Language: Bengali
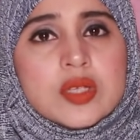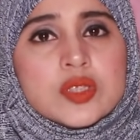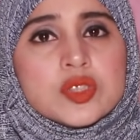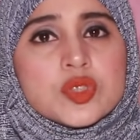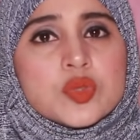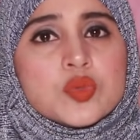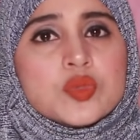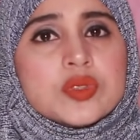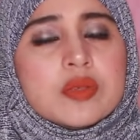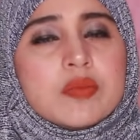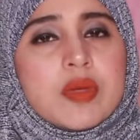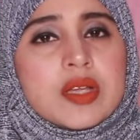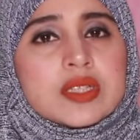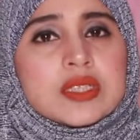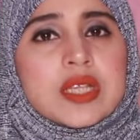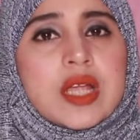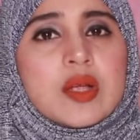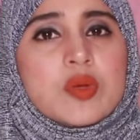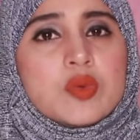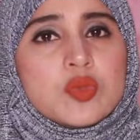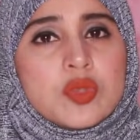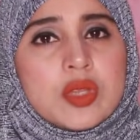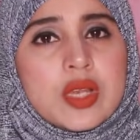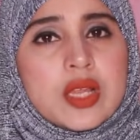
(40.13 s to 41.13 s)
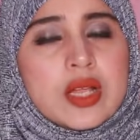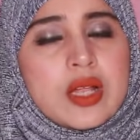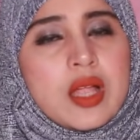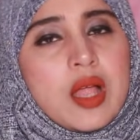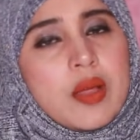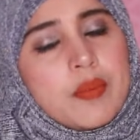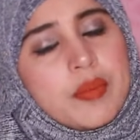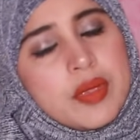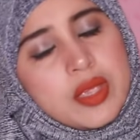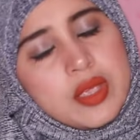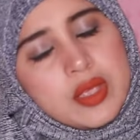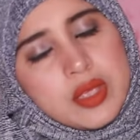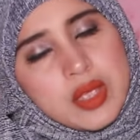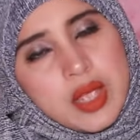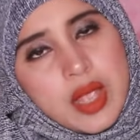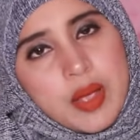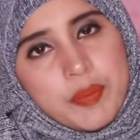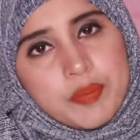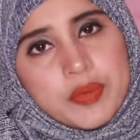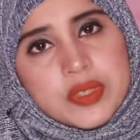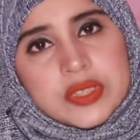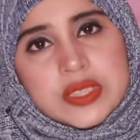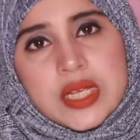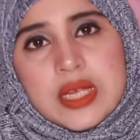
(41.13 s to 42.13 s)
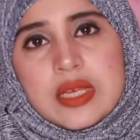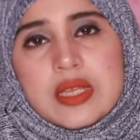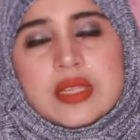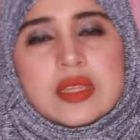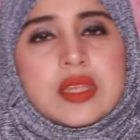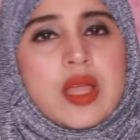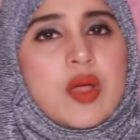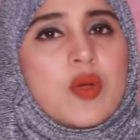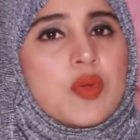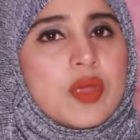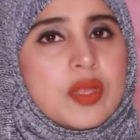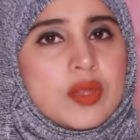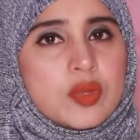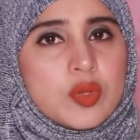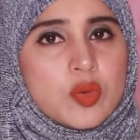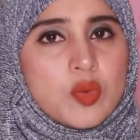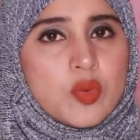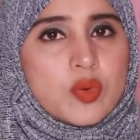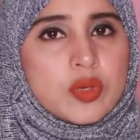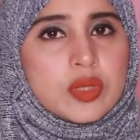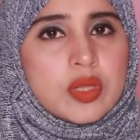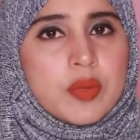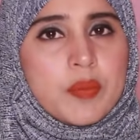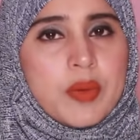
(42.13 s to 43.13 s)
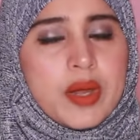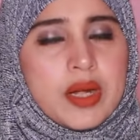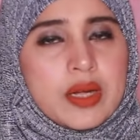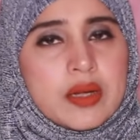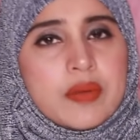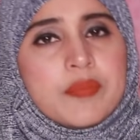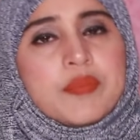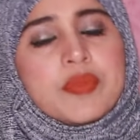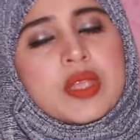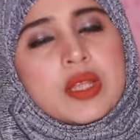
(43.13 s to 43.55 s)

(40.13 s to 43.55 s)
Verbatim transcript: সুজি বা সাগু দিলে খাবে আপনি চাইলে তাও কিন্তু করতে পারেন